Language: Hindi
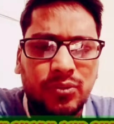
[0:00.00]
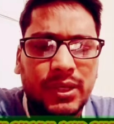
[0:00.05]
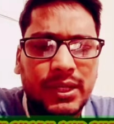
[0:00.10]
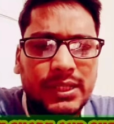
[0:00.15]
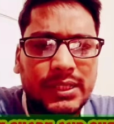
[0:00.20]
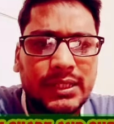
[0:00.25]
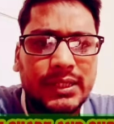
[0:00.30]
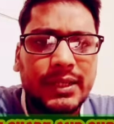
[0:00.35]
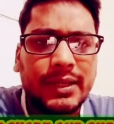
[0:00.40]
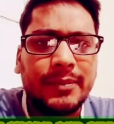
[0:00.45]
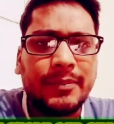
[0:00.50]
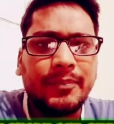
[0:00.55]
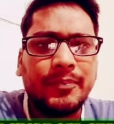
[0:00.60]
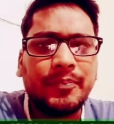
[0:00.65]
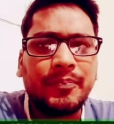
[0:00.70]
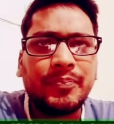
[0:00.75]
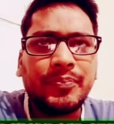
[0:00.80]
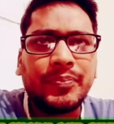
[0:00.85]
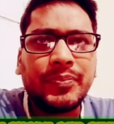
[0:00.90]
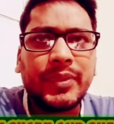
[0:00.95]
हुआ है ठीक है
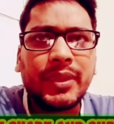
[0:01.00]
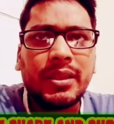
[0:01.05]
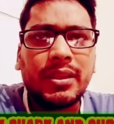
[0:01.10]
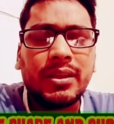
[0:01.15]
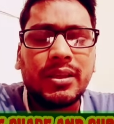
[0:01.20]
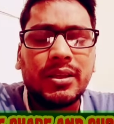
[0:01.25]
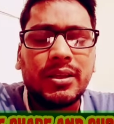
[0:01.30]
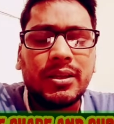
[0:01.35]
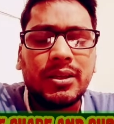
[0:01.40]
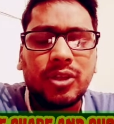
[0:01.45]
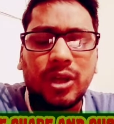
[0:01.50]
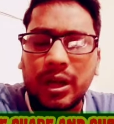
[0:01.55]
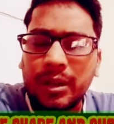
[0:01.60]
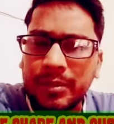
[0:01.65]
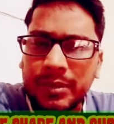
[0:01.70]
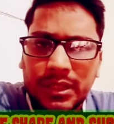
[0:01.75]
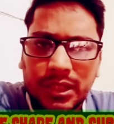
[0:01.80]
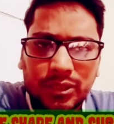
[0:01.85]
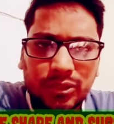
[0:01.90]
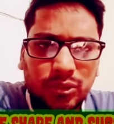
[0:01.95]

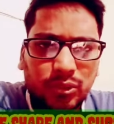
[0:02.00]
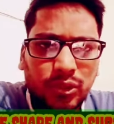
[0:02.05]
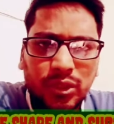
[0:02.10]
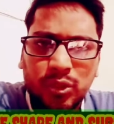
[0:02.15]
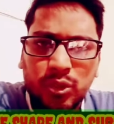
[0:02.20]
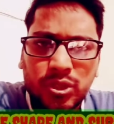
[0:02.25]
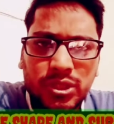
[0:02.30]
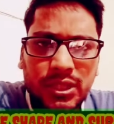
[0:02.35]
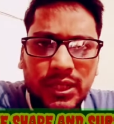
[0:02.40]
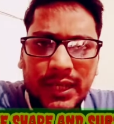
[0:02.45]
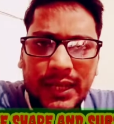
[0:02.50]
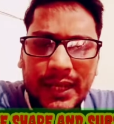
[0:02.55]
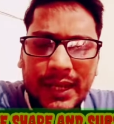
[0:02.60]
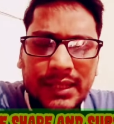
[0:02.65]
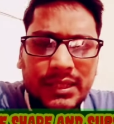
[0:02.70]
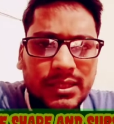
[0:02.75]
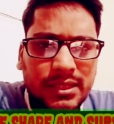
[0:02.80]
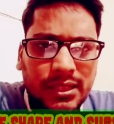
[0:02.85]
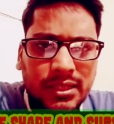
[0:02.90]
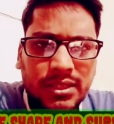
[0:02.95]
अभी तक तो कोई घोषणा
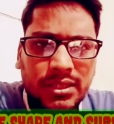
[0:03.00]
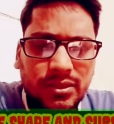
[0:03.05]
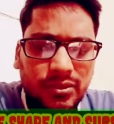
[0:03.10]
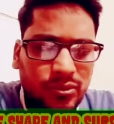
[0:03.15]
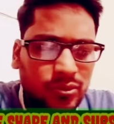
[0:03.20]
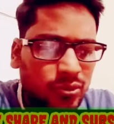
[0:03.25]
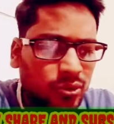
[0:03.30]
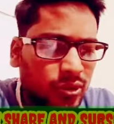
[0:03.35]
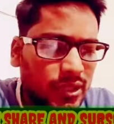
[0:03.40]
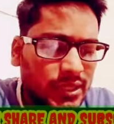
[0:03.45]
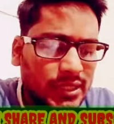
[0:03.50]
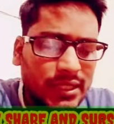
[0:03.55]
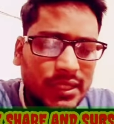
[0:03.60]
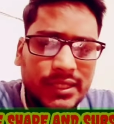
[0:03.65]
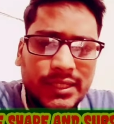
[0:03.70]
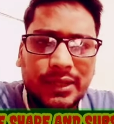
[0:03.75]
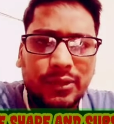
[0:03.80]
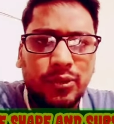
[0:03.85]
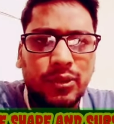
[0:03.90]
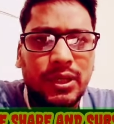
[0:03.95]
एज सच उन्होंने
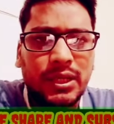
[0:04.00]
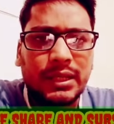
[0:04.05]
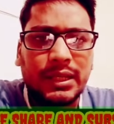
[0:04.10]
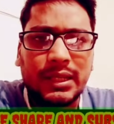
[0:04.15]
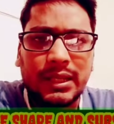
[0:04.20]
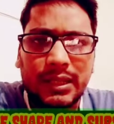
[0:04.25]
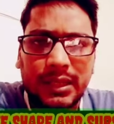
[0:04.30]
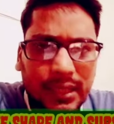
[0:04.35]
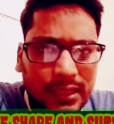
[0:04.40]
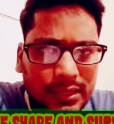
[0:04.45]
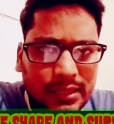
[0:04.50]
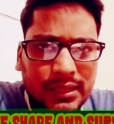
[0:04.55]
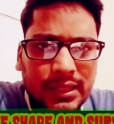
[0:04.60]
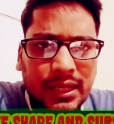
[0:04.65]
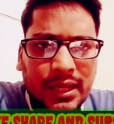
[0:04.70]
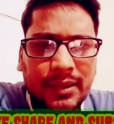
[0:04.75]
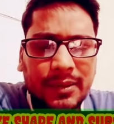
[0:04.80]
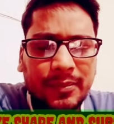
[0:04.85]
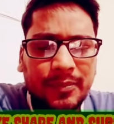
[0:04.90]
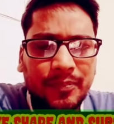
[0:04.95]
सीजीएल को लेकर के नहीं
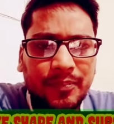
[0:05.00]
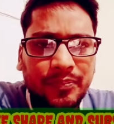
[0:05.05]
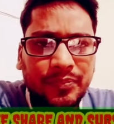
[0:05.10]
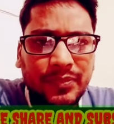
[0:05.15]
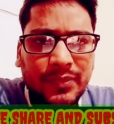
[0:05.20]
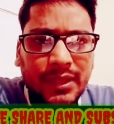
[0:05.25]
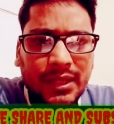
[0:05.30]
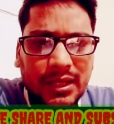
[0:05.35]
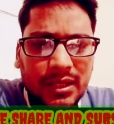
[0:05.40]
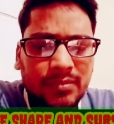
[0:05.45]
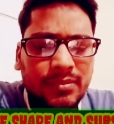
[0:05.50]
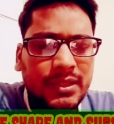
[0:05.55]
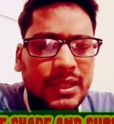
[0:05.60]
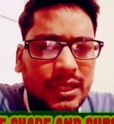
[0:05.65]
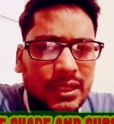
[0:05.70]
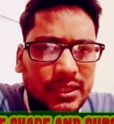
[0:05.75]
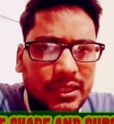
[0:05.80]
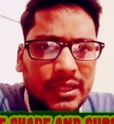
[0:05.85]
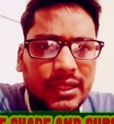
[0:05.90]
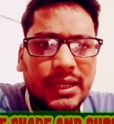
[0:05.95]
किया है अब
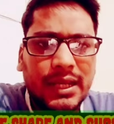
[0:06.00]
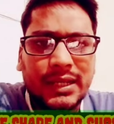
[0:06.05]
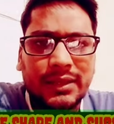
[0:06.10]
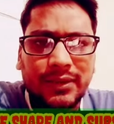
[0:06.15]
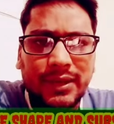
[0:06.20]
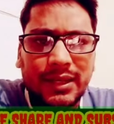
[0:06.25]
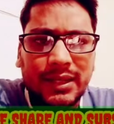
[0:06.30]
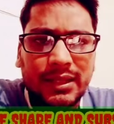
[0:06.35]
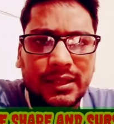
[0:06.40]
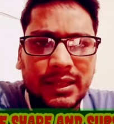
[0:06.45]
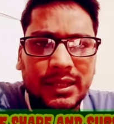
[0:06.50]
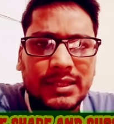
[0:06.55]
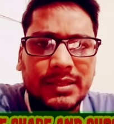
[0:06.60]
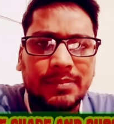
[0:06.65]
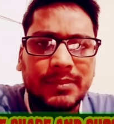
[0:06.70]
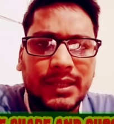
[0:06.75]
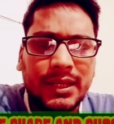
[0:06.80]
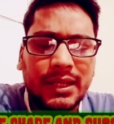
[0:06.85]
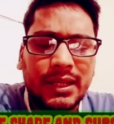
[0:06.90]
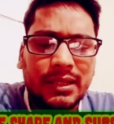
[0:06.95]
देखते हैं आने वाले एक
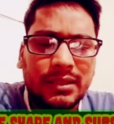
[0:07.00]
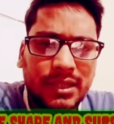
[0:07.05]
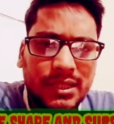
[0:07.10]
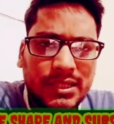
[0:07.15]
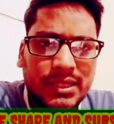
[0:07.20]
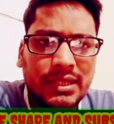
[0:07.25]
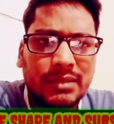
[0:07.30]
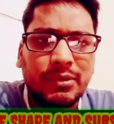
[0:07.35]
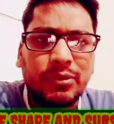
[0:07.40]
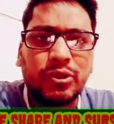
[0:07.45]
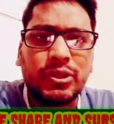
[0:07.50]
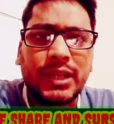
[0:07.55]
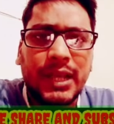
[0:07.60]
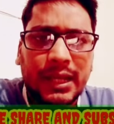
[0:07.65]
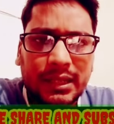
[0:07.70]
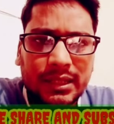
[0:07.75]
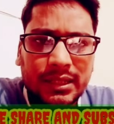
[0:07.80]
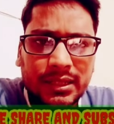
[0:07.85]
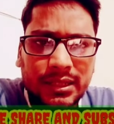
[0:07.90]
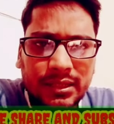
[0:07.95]
सप्ताह या दस दिन में वो क्या
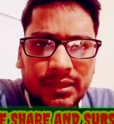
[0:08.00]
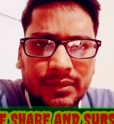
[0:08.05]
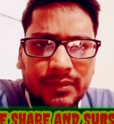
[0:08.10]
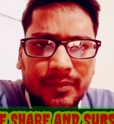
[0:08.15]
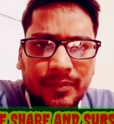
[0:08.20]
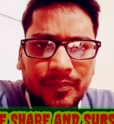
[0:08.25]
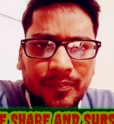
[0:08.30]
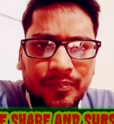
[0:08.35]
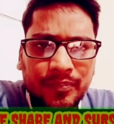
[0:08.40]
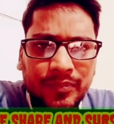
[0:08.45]
करते हैं